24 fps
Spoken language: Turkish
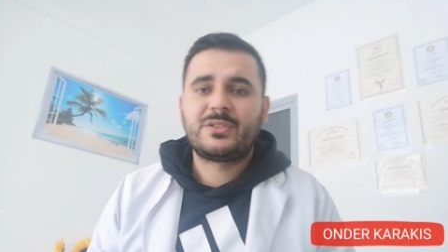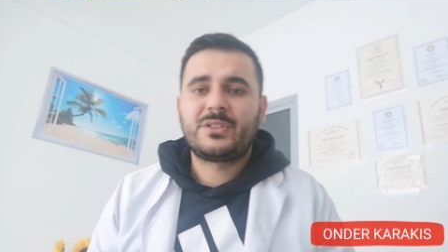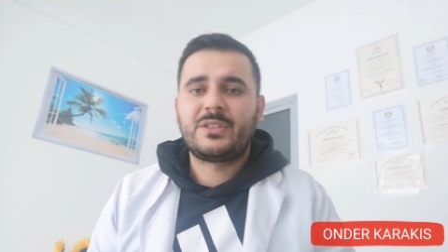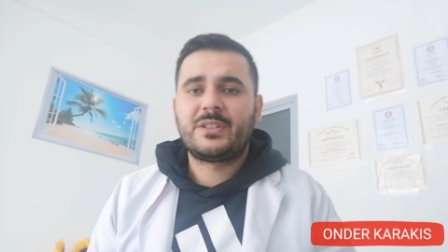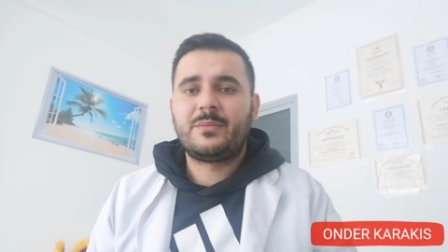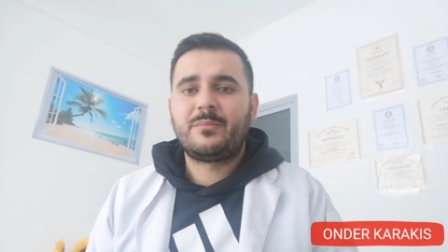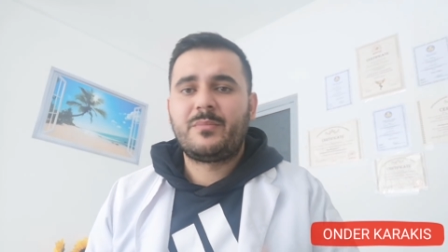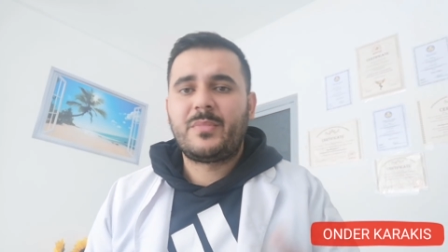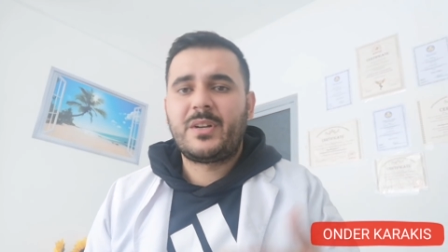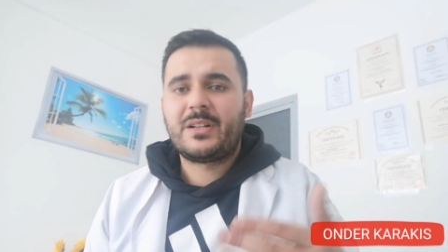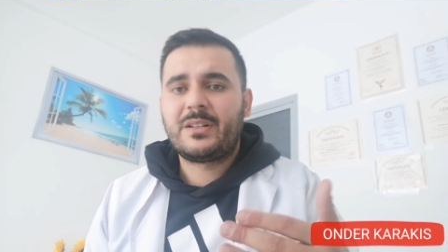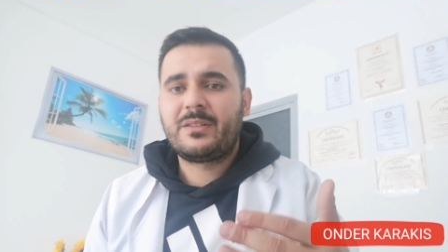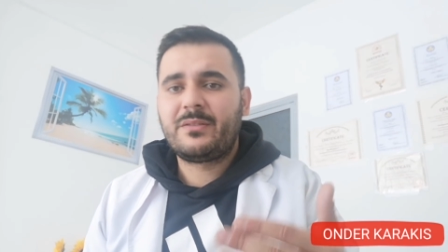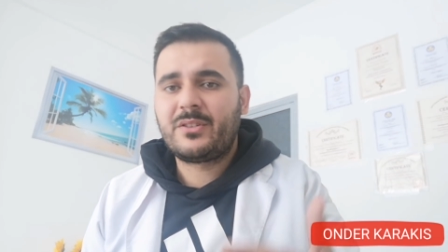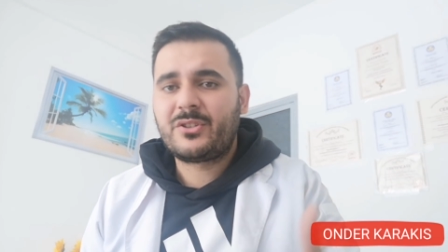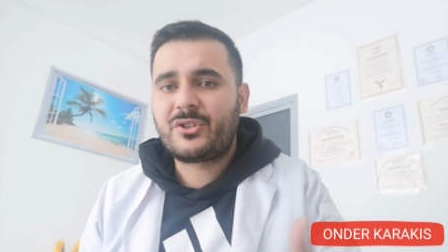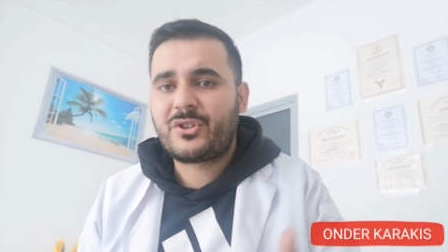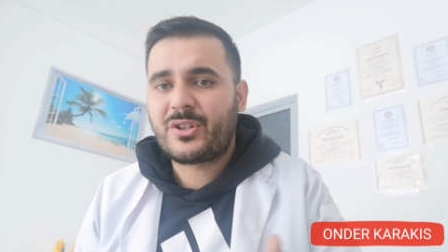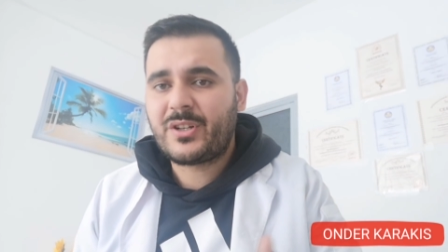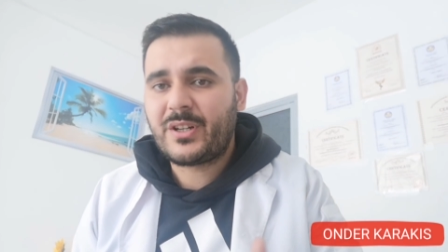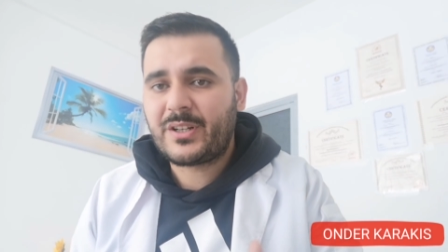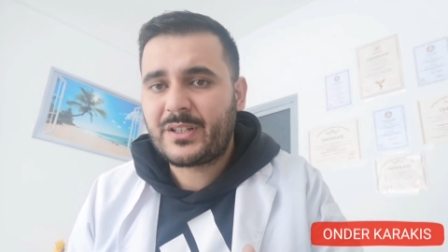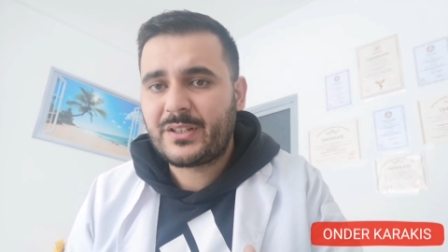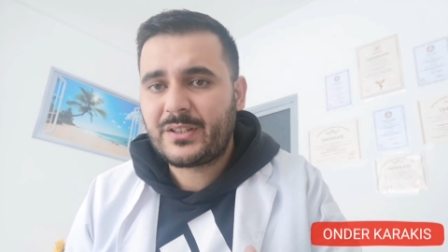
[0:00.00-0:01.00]
işte
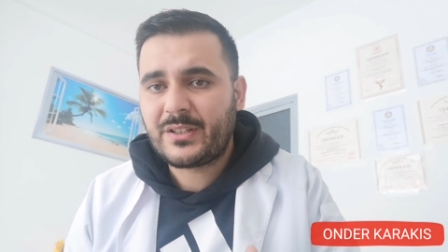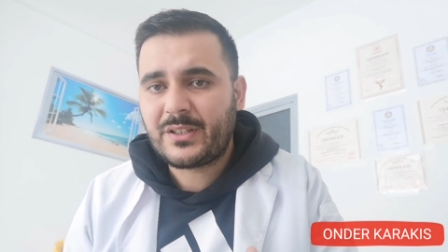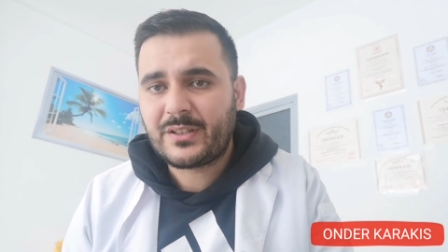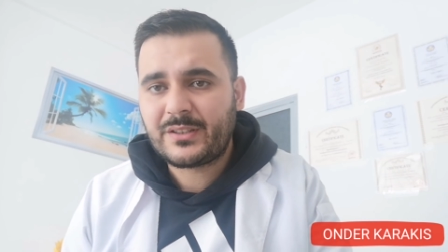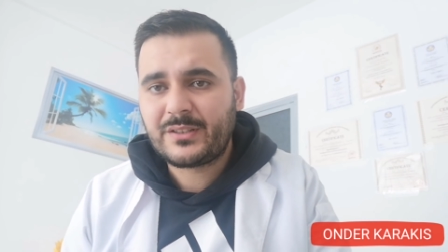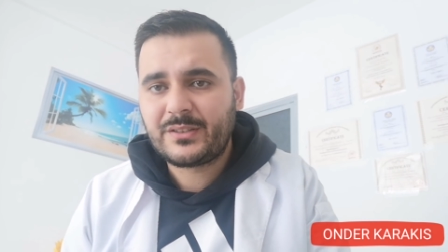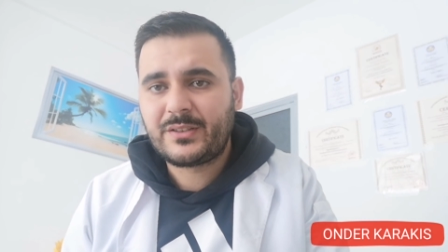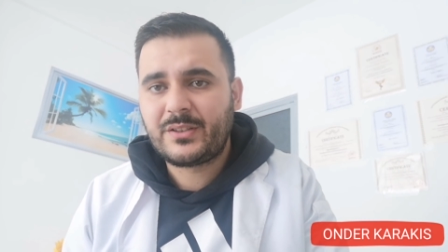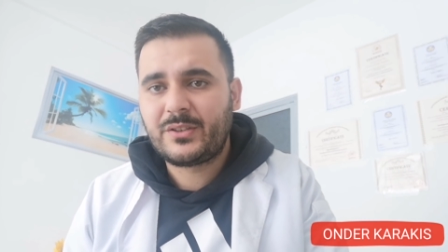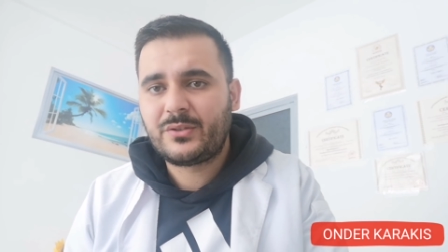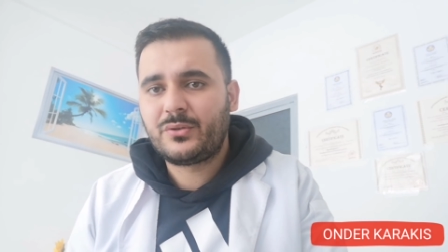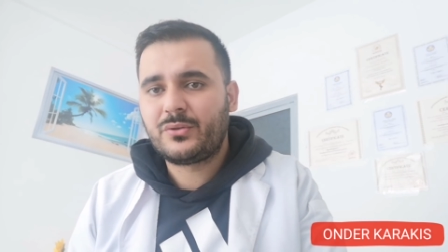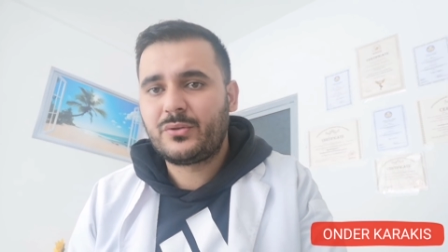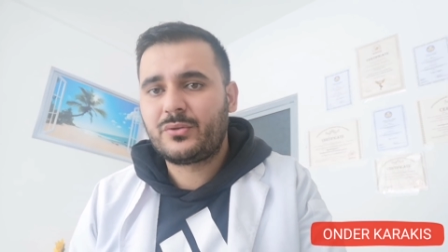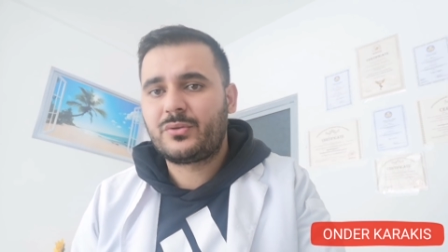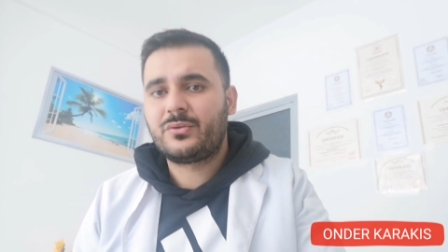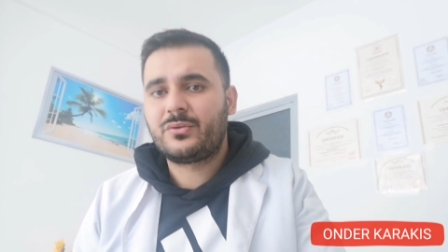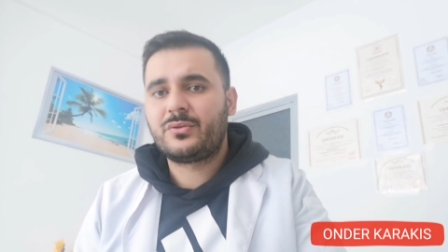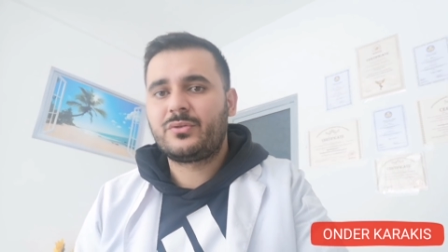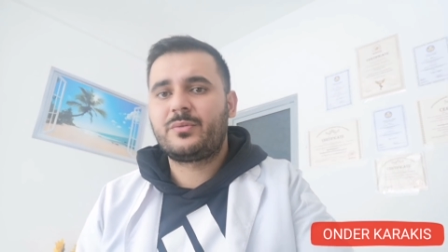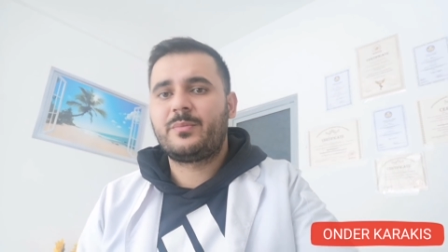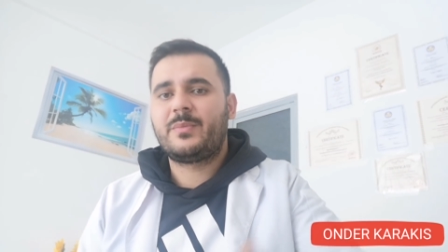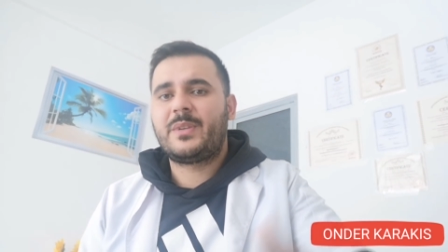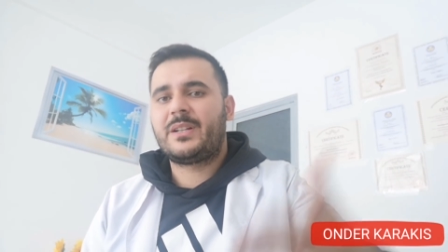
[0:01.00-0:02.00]
merdiven çıkarken ağrı
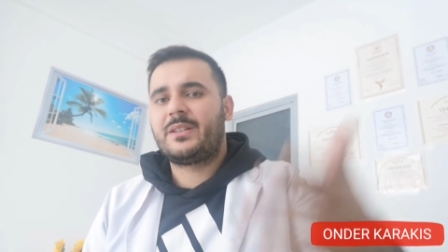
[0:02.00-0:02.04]
hissediyorsunuz,